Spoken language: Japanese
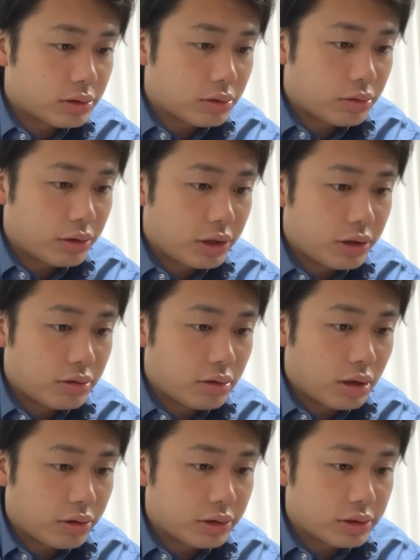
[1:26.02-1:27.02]
の
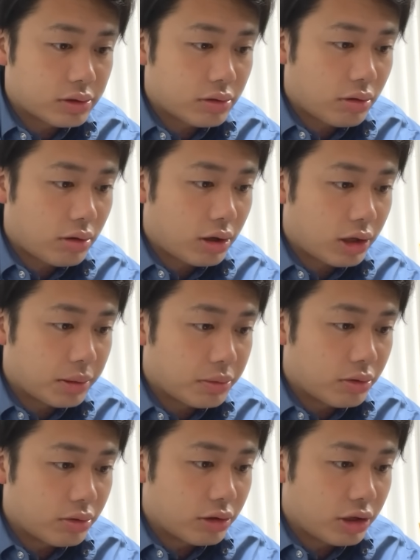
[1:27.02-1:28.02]
トレーニングカードです。その中で
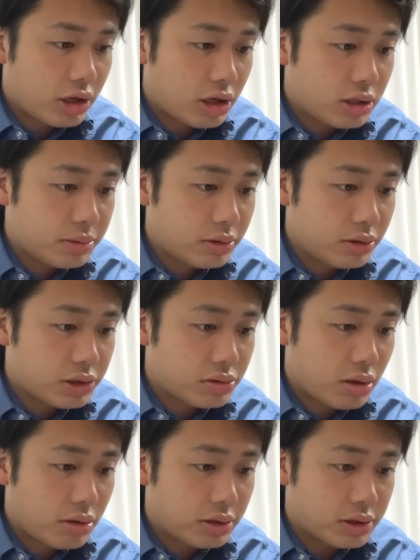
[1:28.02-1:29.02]
もにひゃくぶんのいち
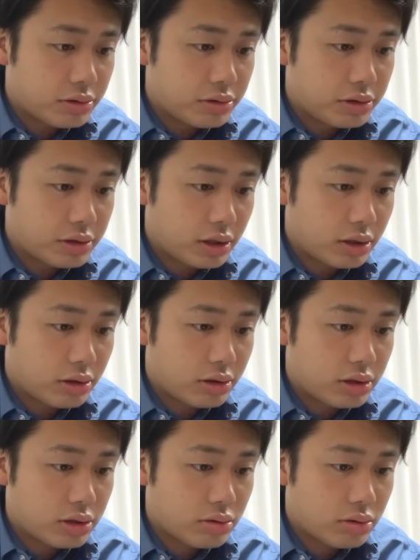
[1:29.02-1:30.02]
の確率で封入された
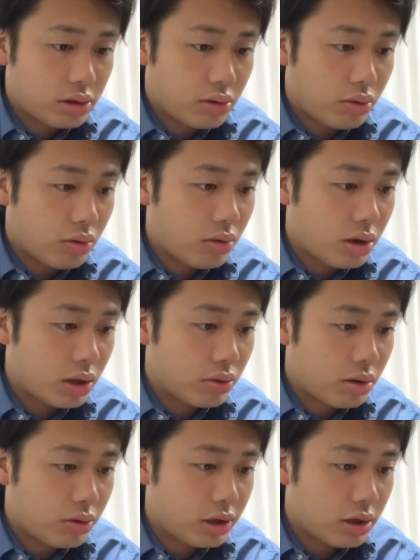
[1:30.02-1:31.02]
希少なホロカード
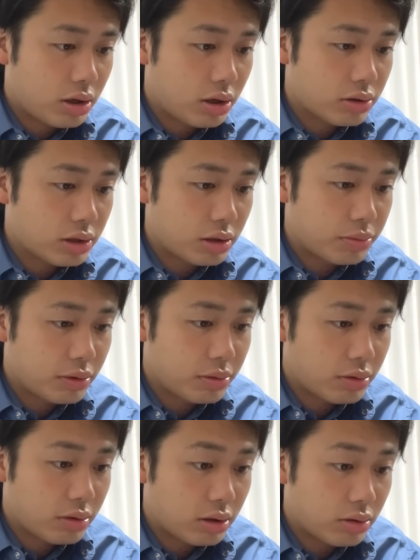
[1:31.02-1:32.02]
かキラカードされる
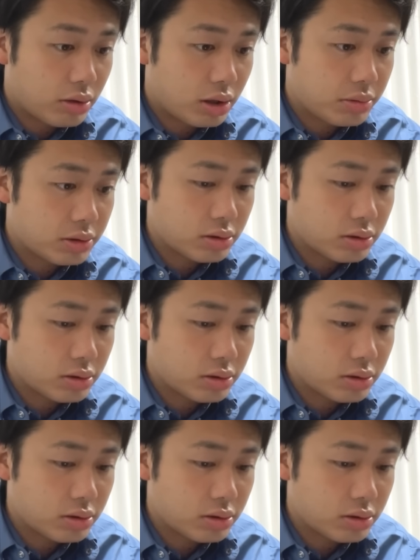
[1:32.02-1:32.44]
プロモカードがあります。